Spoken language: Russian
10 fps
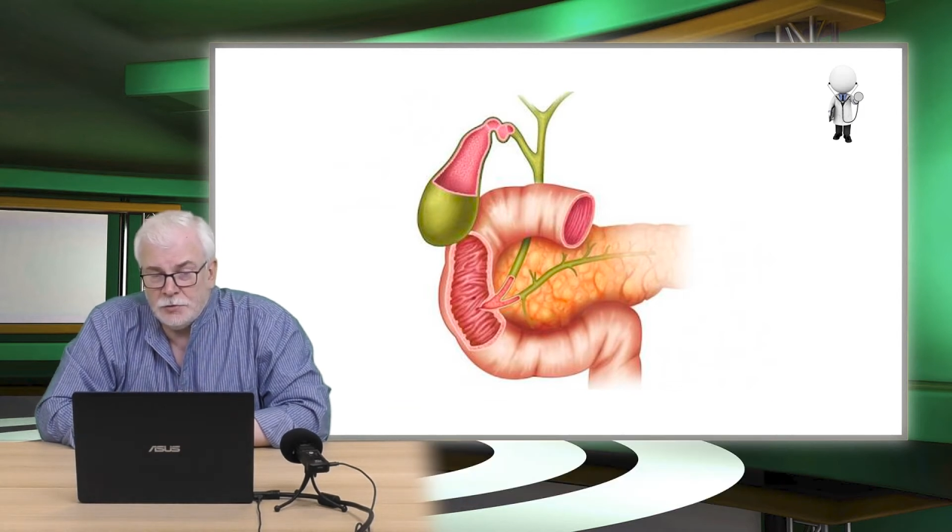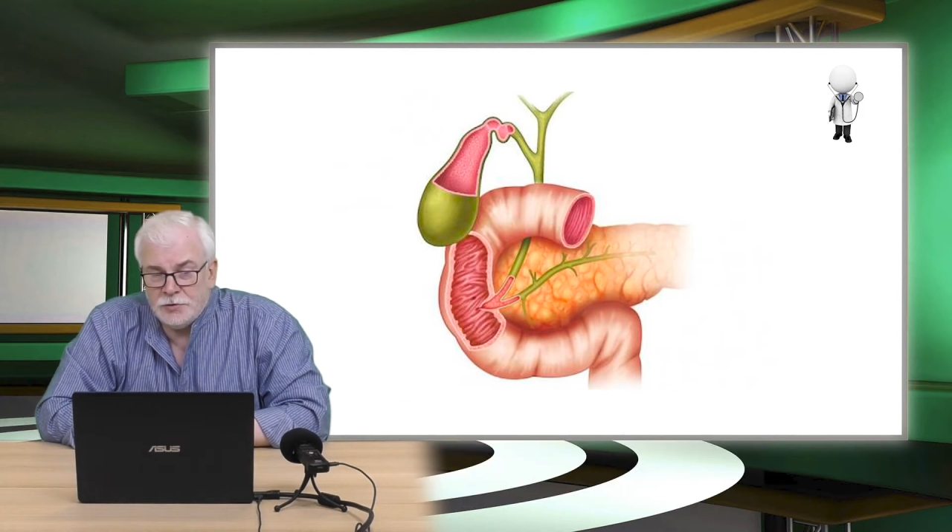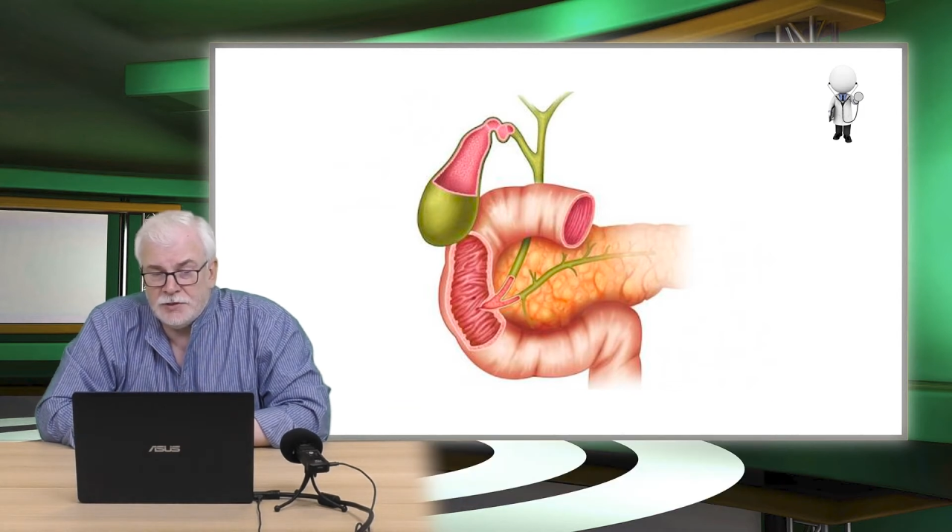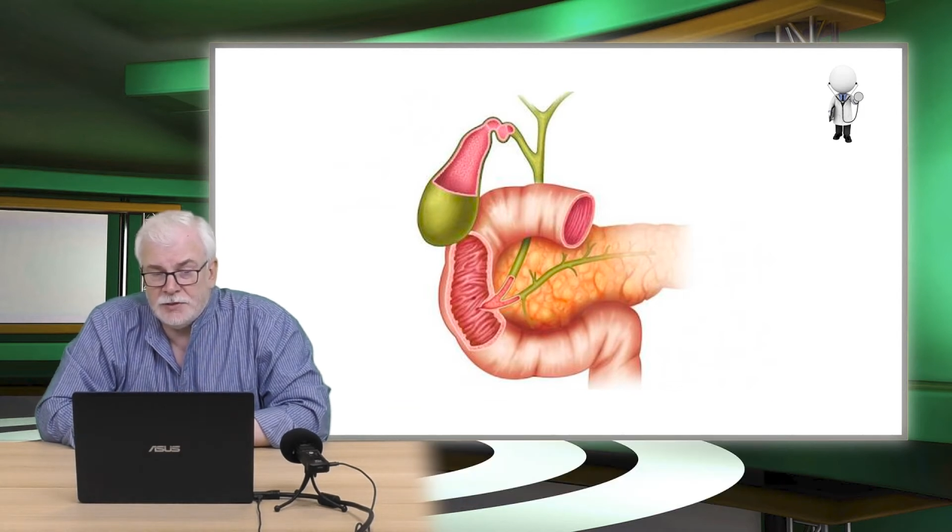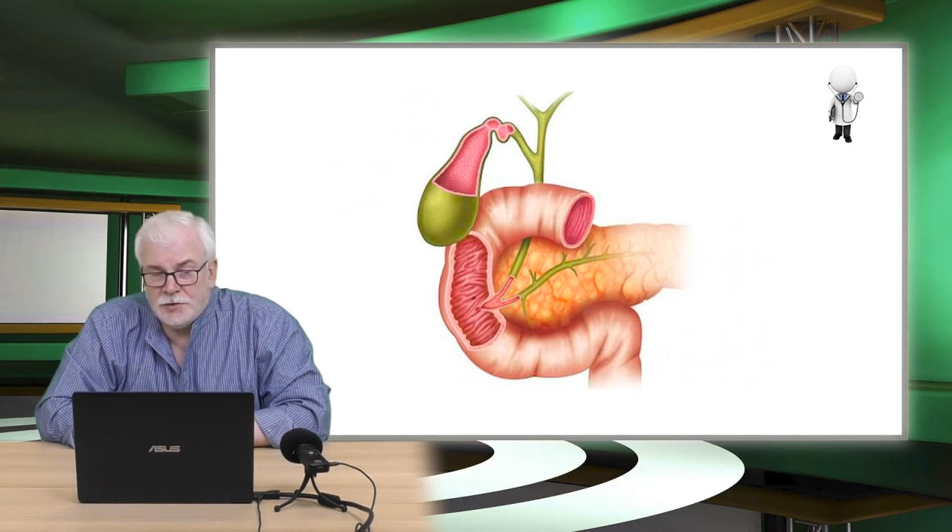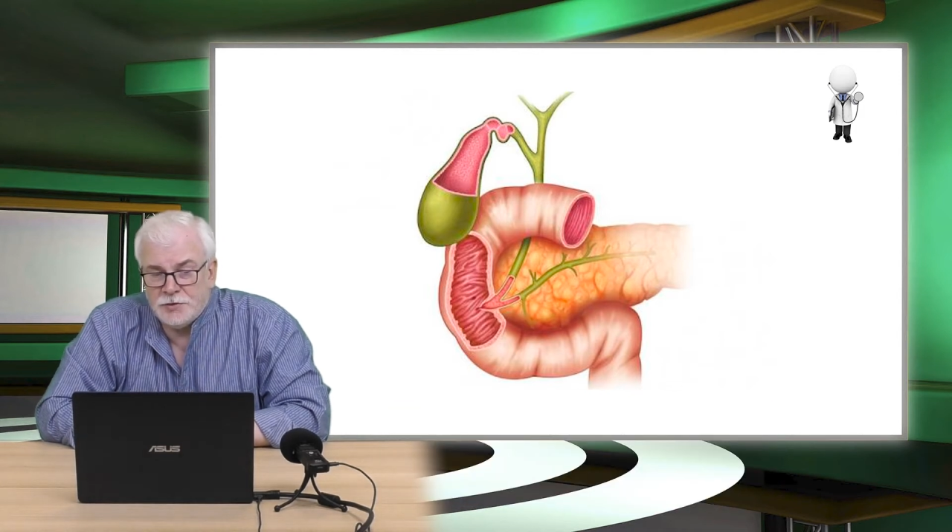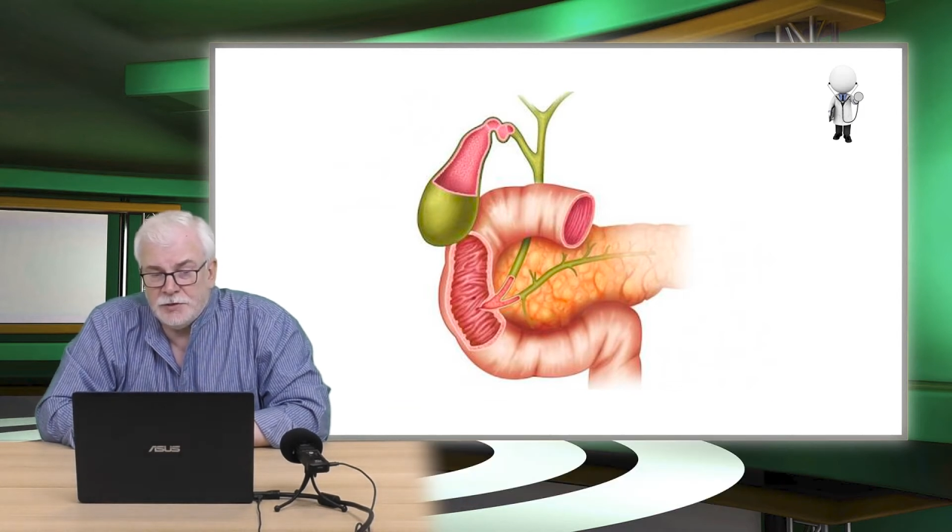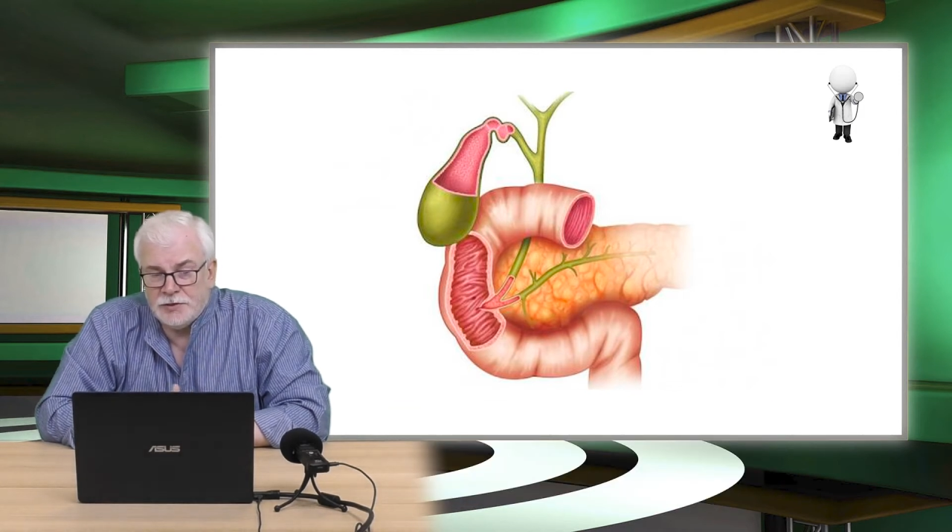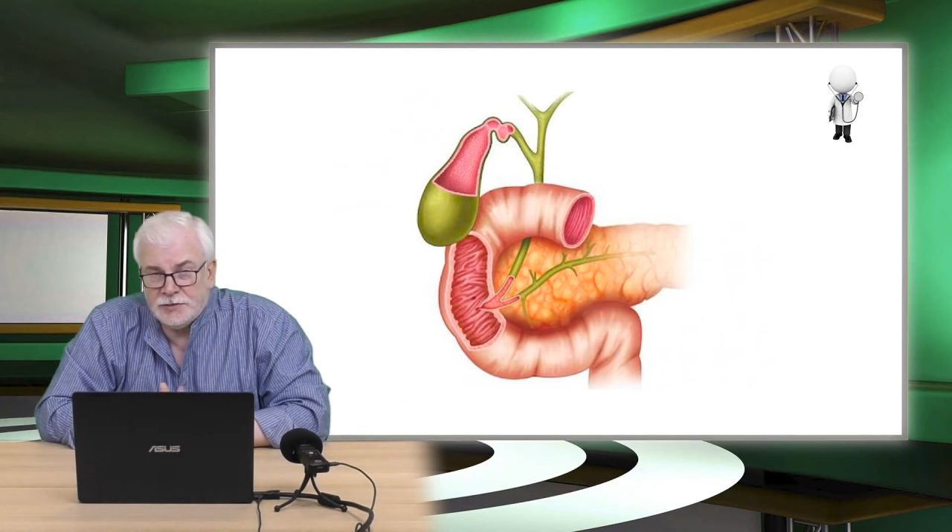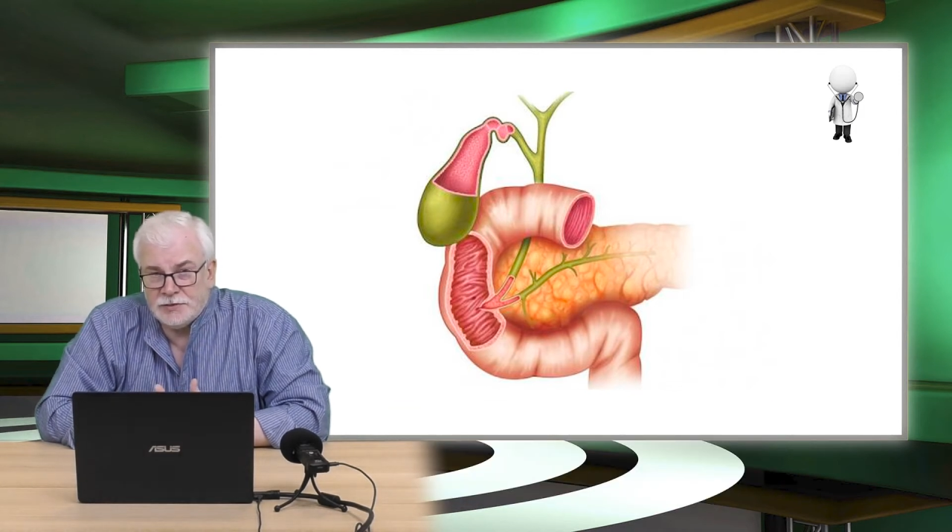но
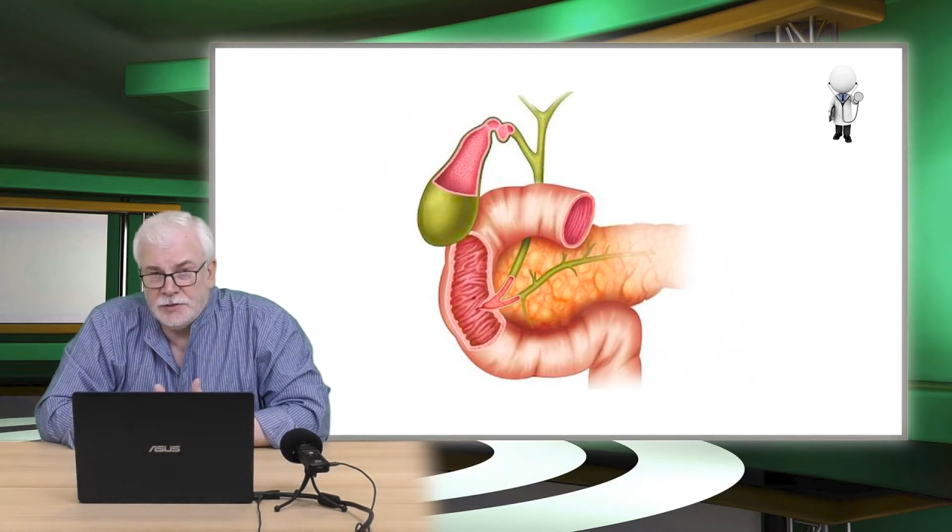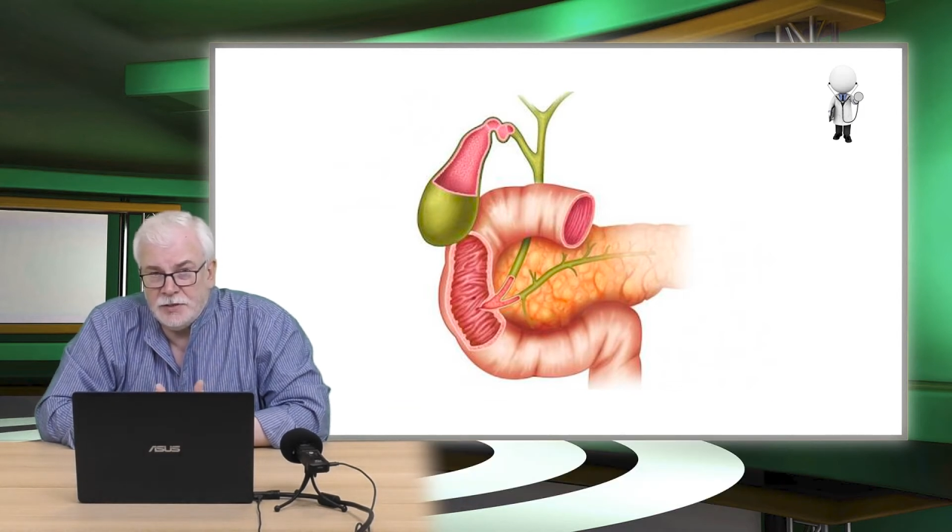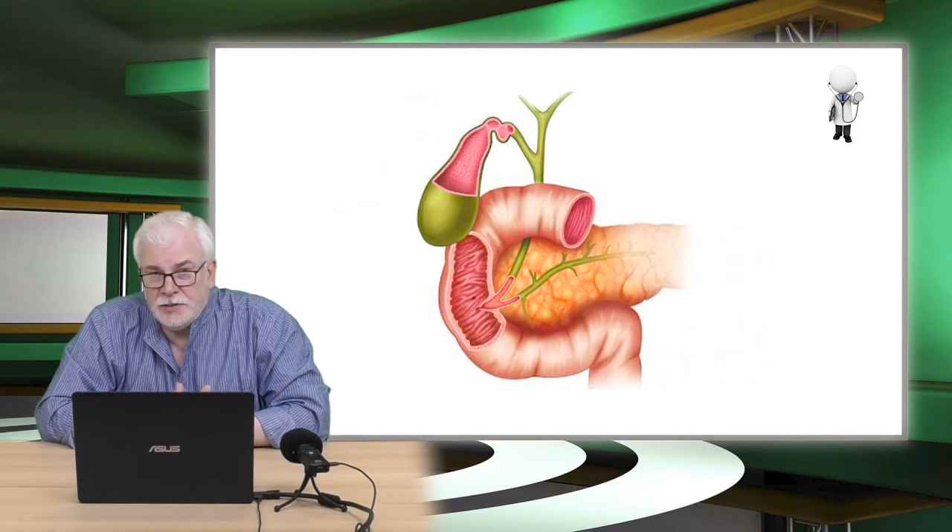достаточно, так сказать,